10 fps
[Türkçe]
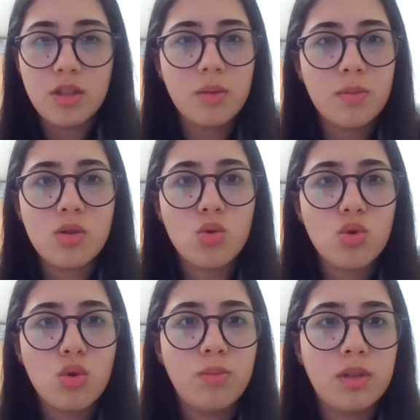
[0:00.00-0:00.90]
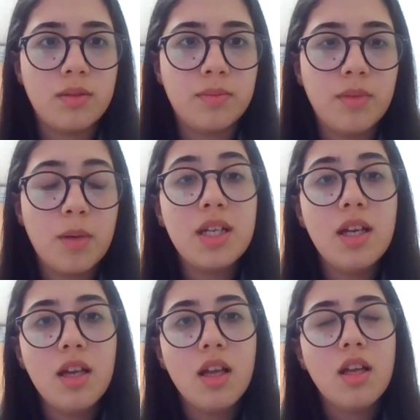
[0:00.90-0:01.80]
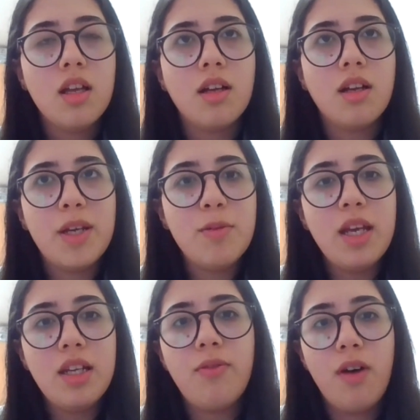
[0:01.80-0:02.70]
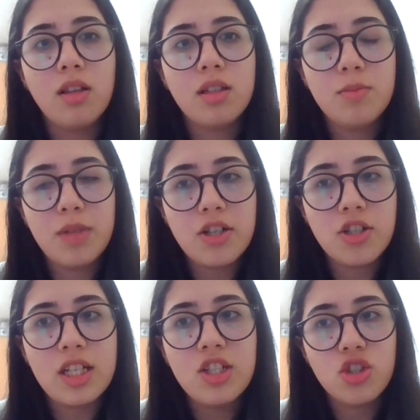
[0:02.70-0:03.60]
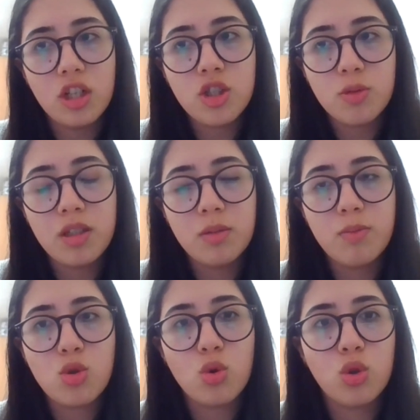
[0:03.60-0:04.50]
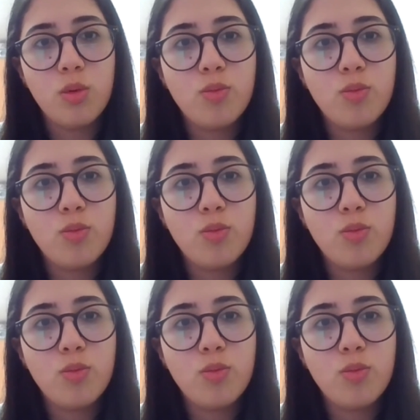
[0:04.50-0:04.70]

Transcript: Başka bir soru sorulmadı. Ha bir de benim en afalladığım, gerçekten hiç çalışmadığım bir soruydu.